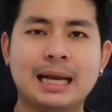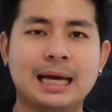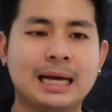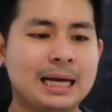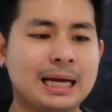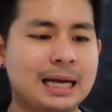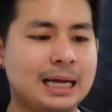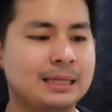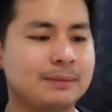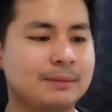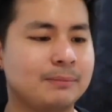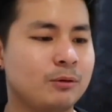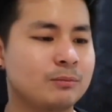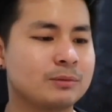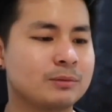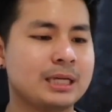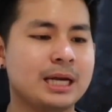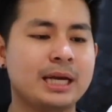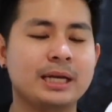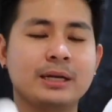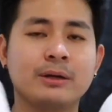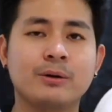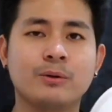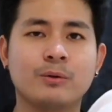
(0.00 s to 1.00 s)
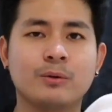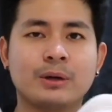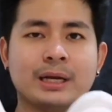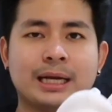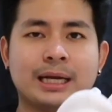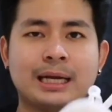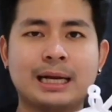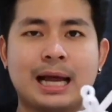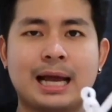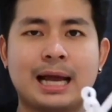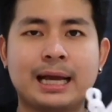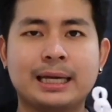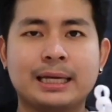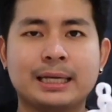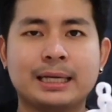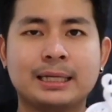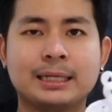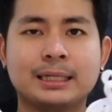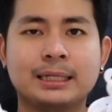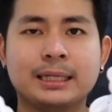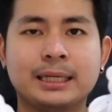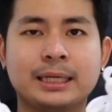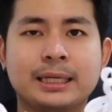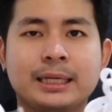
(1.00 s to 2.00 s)
มันละกันผมจะให้ดูใก
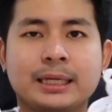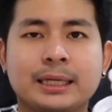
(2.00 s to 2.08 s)
ล้ๆ